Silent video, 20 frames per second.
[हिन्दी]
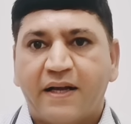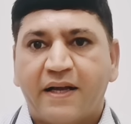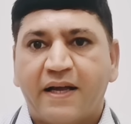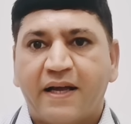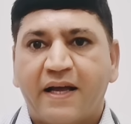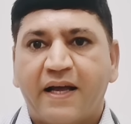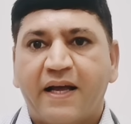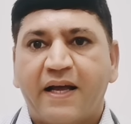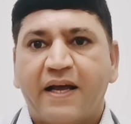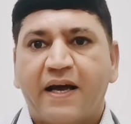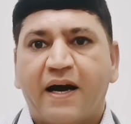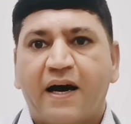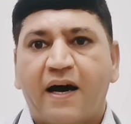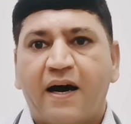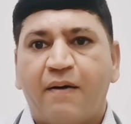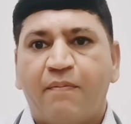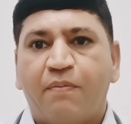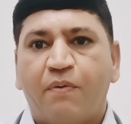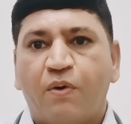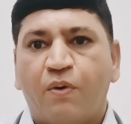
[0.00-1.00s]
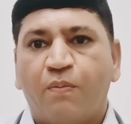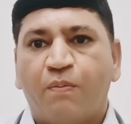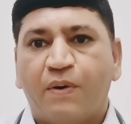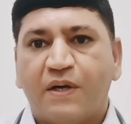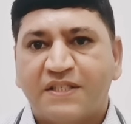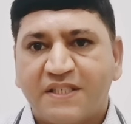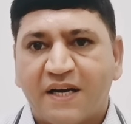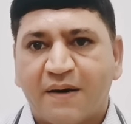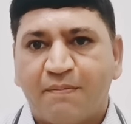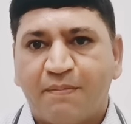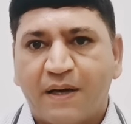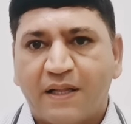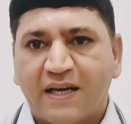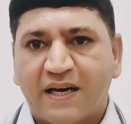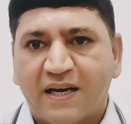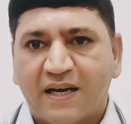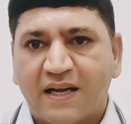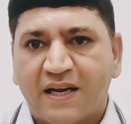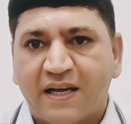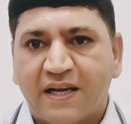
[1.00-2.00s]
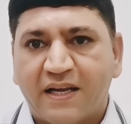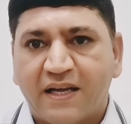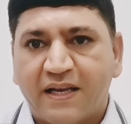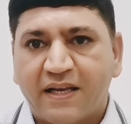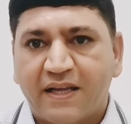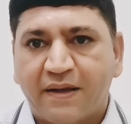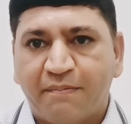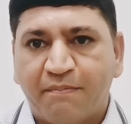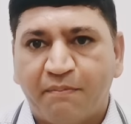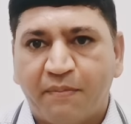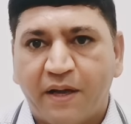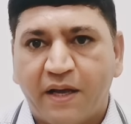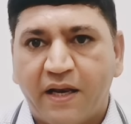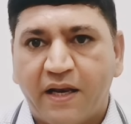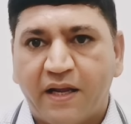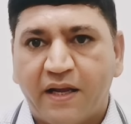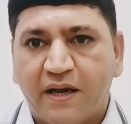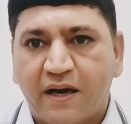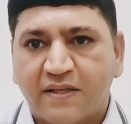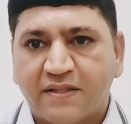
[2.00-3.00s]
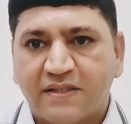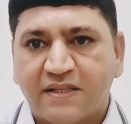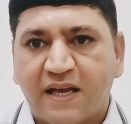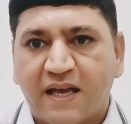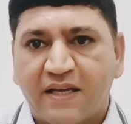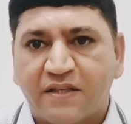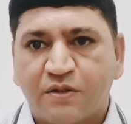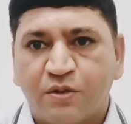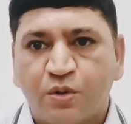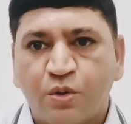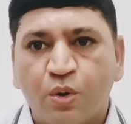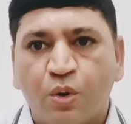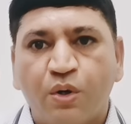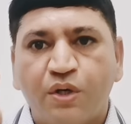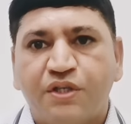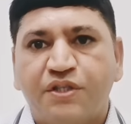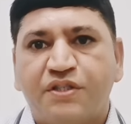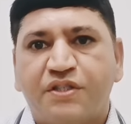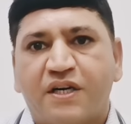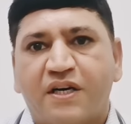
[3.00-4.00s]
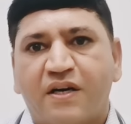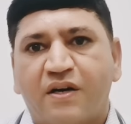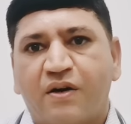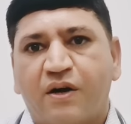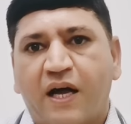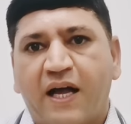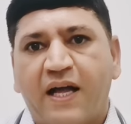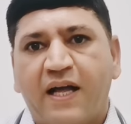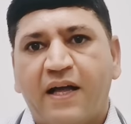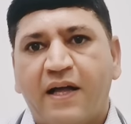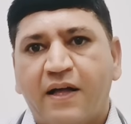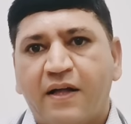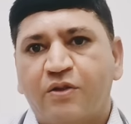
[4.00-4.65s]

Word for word: कि आपको बच्चा पैदा करने के लिए मेल का साइज़ दो इंच अगर है